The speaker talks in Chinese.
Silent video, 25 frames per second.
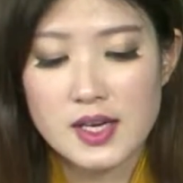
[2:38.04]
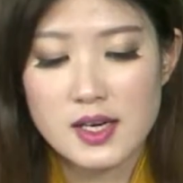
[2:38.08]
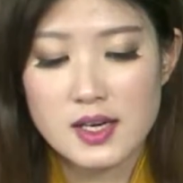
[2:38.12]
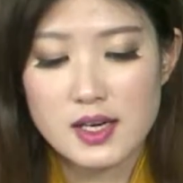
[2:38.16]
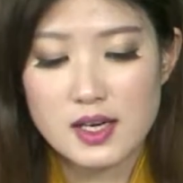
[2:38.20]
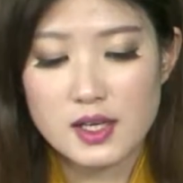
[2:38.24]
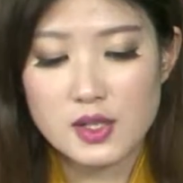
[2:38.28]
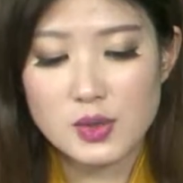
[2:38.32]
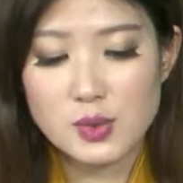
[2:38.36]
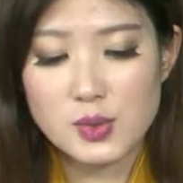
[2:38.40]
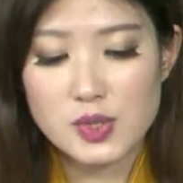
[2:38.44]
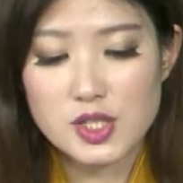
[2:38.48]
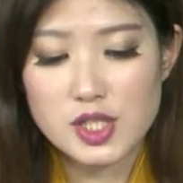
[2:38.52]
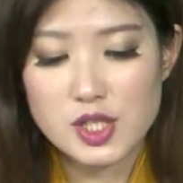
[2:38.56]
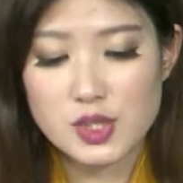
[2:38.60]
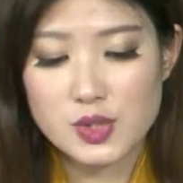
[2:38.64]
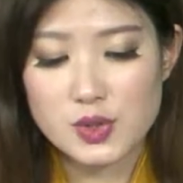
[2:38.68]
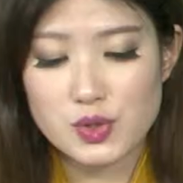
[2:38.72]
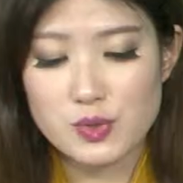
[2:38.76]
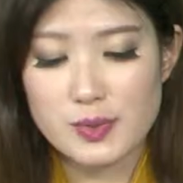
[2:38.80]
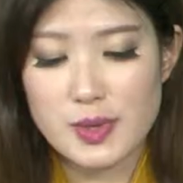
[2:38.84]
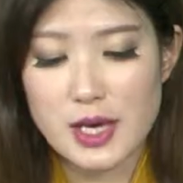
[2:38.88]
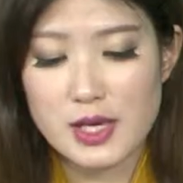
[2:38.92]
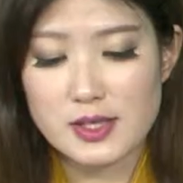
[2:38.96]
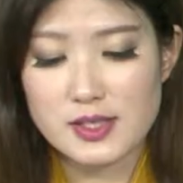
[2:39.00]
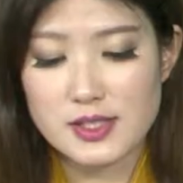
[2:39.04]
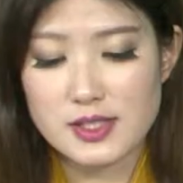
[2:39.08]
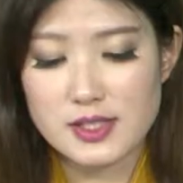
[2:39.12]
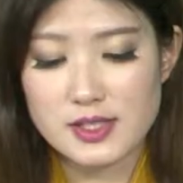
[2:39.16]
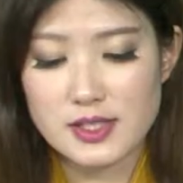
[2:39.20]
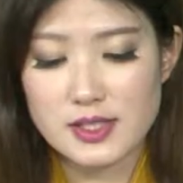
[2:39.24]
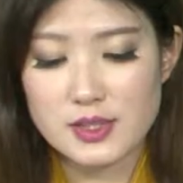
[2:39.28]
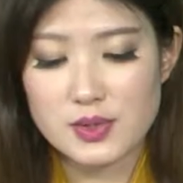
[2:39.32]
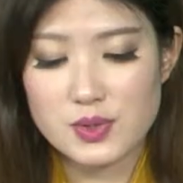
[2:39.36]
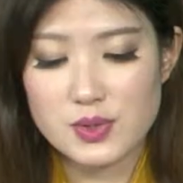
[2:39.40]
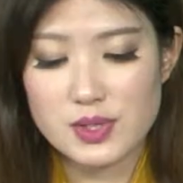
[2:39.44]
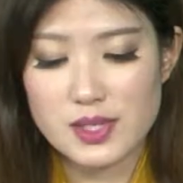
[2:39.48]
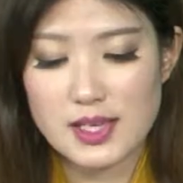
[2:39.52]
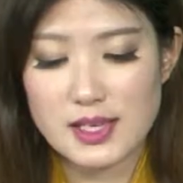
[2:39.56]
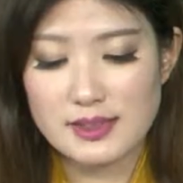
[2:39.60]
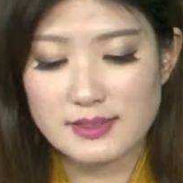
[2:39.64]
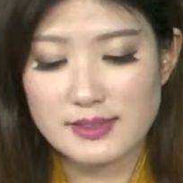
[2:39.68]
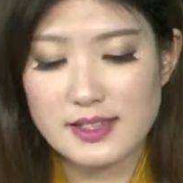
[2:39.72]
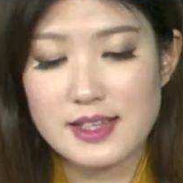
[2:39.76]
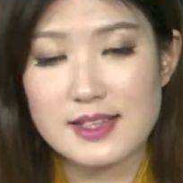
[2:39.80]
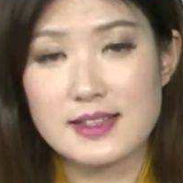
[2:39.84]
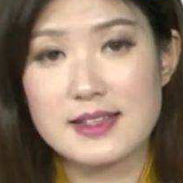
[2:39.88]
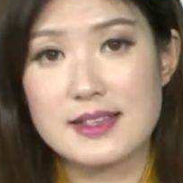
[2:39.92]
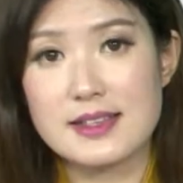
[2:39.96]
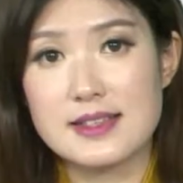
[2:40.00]
而路政署表示，根据港
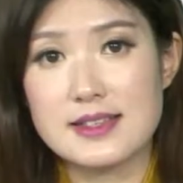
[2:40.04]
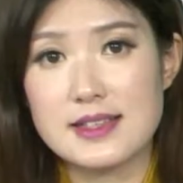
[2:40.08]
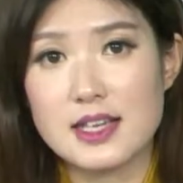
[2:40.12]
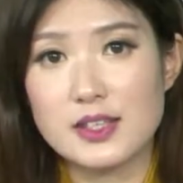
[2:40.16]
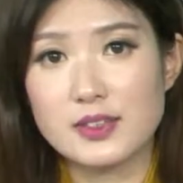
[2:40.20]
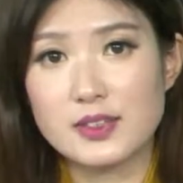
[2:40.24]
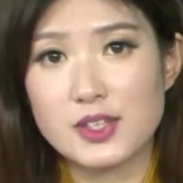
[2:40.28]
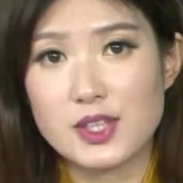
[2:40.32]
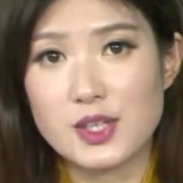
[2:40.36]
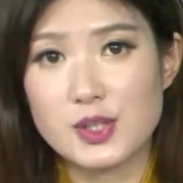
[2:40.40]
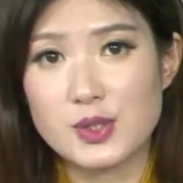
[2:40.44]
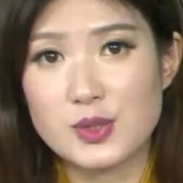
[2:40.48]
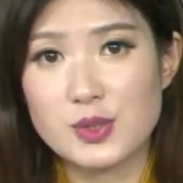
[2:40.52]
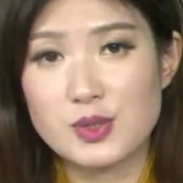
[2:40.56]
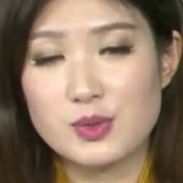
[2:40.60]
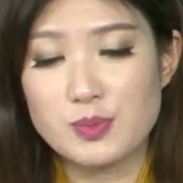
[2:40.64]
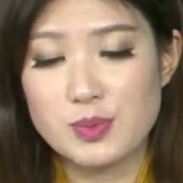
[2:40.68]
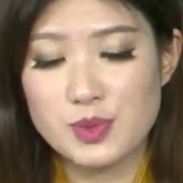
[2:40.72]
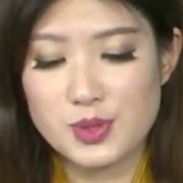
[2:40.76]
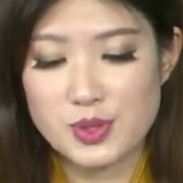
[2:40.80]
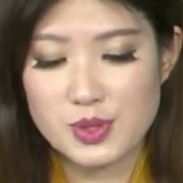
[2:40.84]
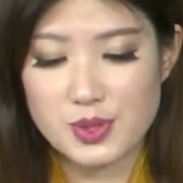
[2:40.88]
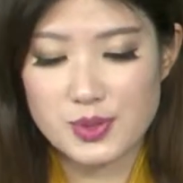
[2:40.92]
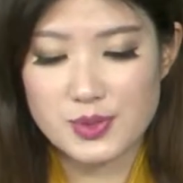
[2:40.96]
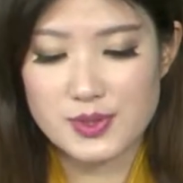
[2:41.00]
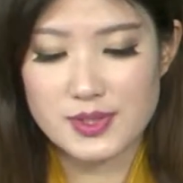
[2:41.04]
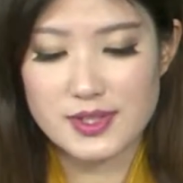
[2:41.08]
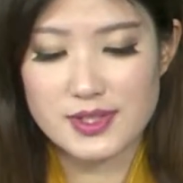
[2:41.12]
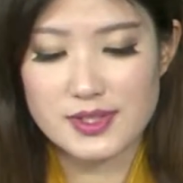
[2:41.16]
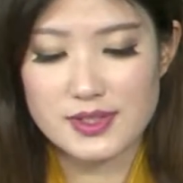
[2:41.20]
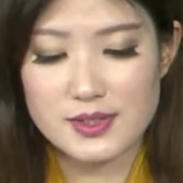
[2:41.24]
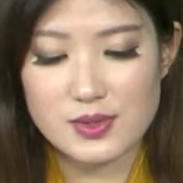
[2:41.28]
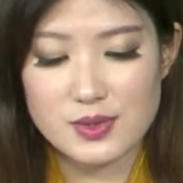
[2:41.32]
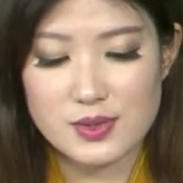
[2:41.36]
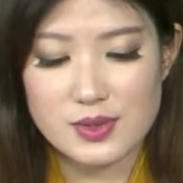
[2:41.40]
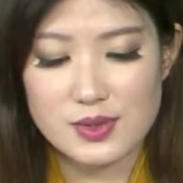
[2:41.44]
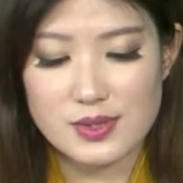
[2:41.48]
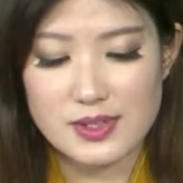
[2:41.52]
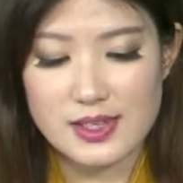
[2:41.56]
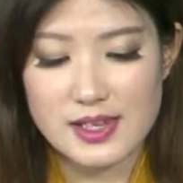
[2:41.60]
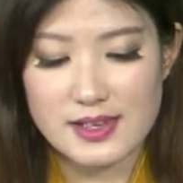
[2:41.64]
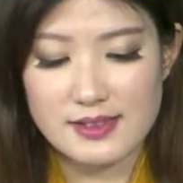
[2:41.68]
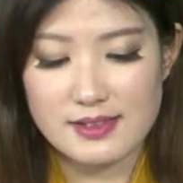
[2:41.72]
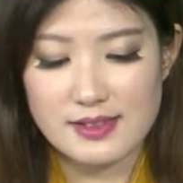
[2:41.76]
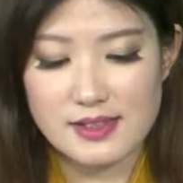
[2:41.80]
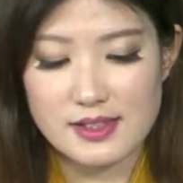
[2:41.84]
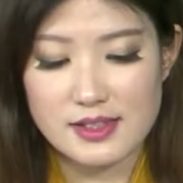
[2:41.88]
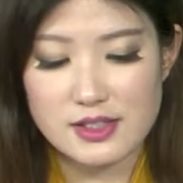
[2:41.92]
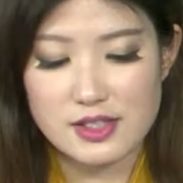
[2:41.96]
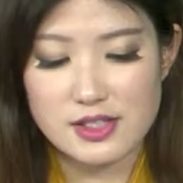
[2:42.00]
铁提交的初步数字，去年
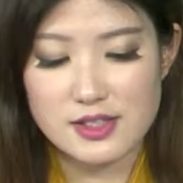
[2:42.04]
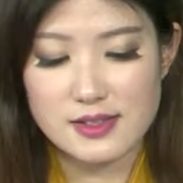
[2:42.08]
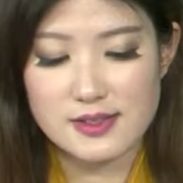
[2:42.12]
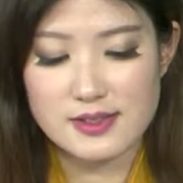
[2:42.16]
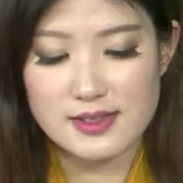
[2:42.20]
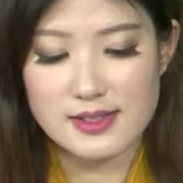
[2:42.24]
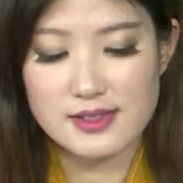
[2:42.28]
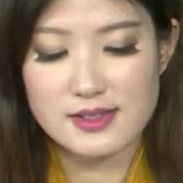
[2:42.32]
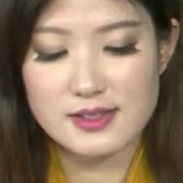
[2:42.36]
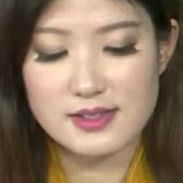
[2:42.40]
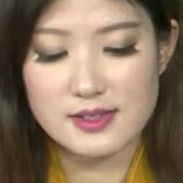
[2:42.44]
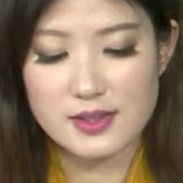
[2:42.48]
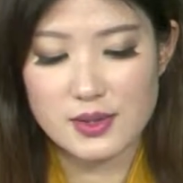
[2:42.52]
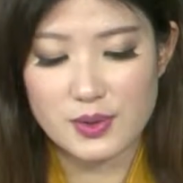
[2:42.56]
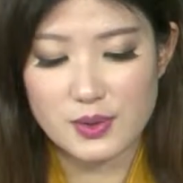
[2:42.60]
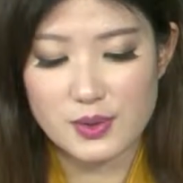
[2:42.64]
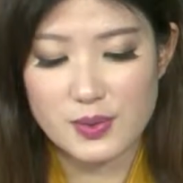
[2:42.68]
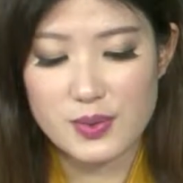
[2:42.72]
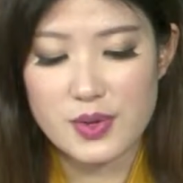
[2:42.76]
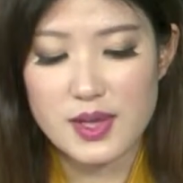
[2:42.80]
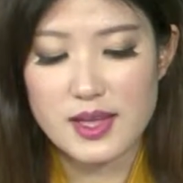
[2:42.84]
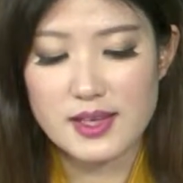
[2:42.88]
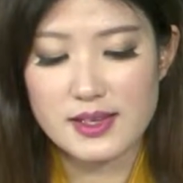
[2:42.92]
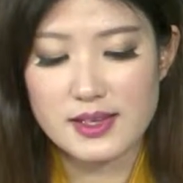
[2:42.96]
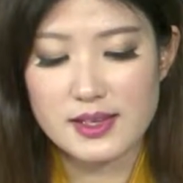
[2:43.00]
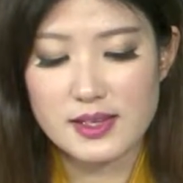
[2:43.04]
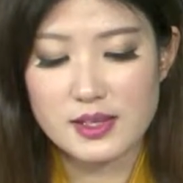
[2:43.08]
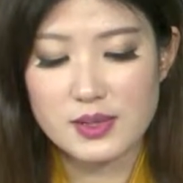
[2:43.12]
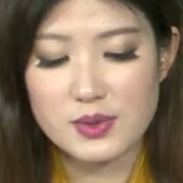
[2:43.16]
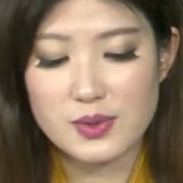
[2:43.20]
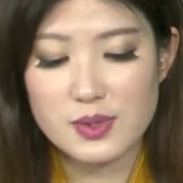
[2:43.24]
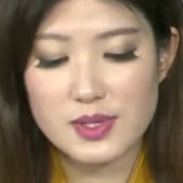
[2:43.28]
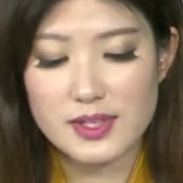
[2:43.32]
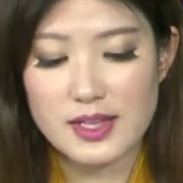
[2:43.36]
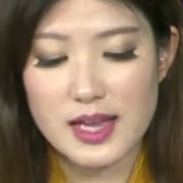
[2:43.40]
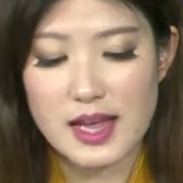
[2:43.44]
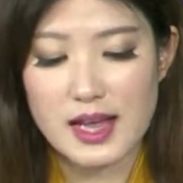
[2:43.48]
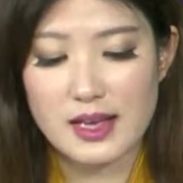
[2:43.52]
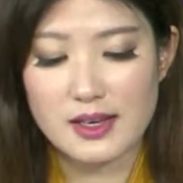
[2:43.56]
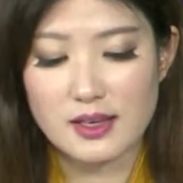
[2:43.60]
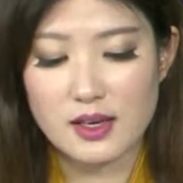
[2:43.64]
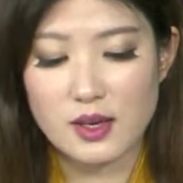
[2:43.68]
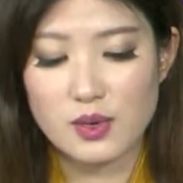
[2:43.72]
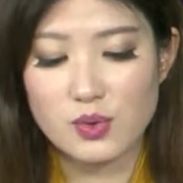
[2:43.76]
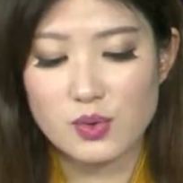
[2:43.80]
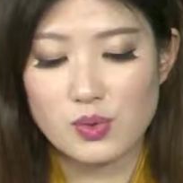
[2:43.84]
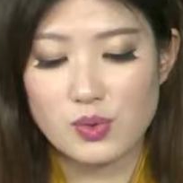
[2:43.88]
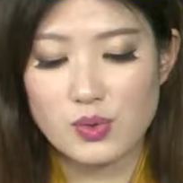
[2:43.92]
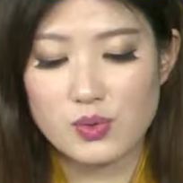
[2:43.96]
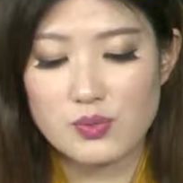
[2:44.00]
底至今九月，因扩大
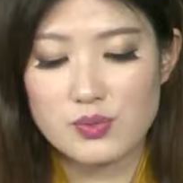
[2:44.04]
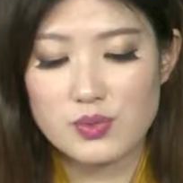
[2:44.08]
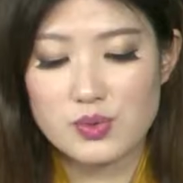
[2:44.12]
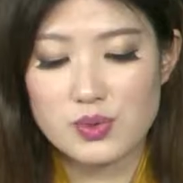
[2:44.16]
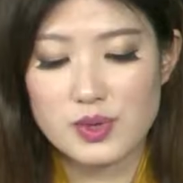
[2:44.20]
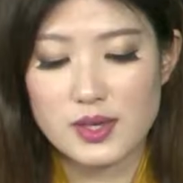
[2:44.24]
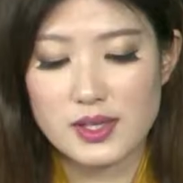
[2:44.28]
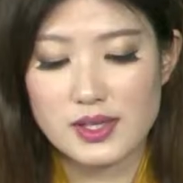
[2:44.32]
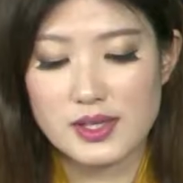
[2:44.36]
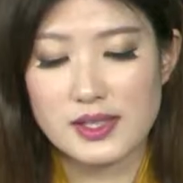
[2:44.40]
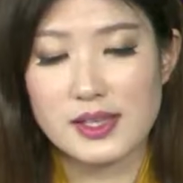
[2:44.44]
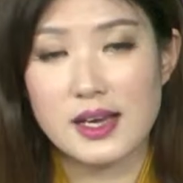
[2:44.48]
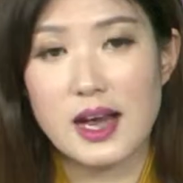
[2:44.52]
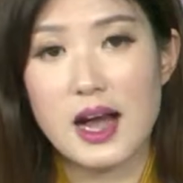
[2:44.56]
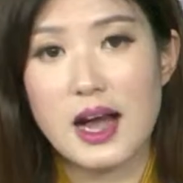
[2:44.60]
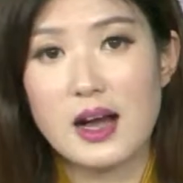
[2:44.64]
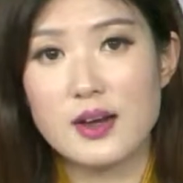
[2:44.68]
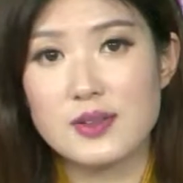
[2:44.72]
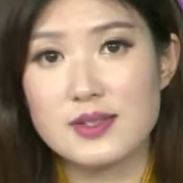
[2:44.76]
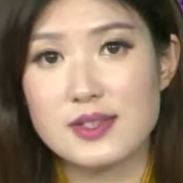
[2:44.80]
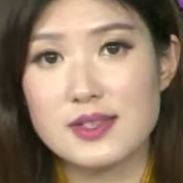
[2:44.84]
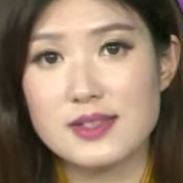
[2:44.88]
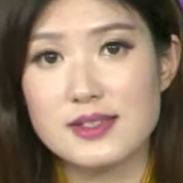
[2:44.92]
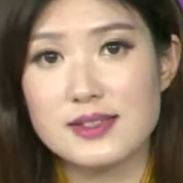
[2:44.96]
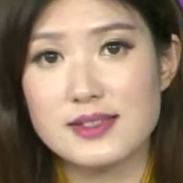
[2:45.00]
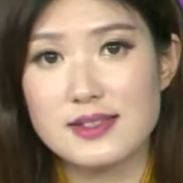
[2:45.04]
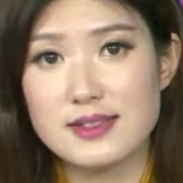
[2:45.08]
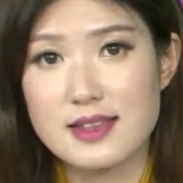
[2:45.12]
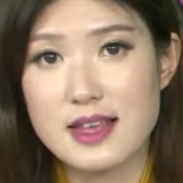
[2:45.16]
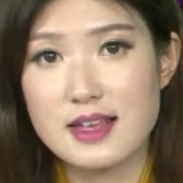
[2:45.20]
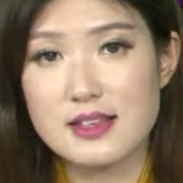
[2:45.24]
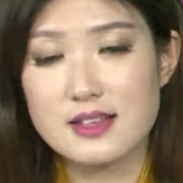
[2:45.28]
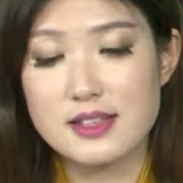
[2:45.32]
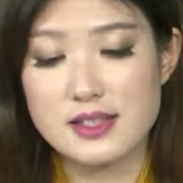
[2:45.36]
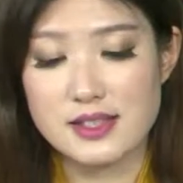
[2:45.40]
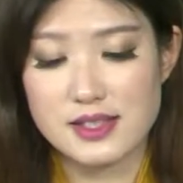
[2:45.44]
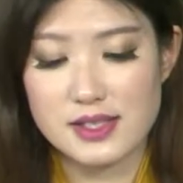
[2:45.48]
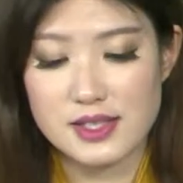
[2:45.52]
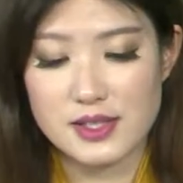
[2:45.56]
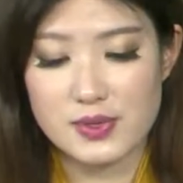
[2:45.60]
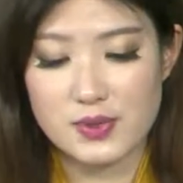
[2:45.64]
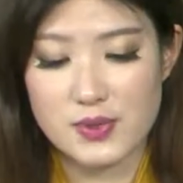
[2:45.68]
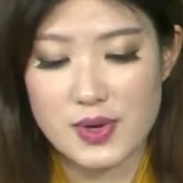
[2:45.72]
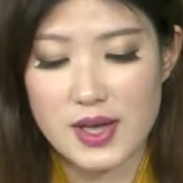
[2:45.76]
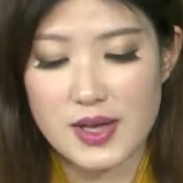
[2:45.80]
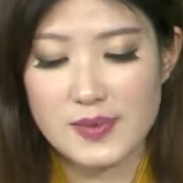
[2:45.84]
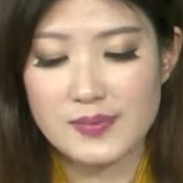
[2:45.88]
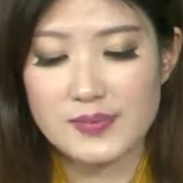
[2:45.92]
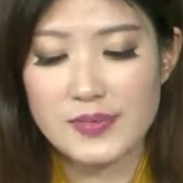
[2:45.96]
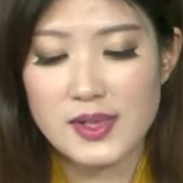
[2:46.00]
考古工作，已耗资三十亿
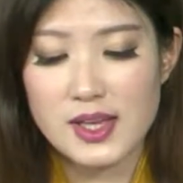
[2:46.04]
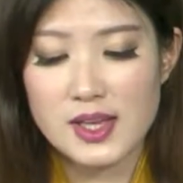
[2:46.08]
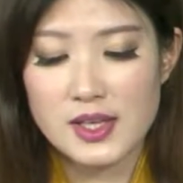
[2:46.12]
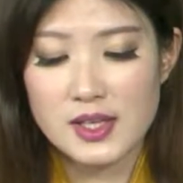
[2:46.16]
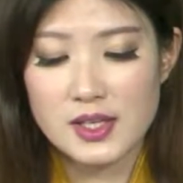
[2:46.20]
元。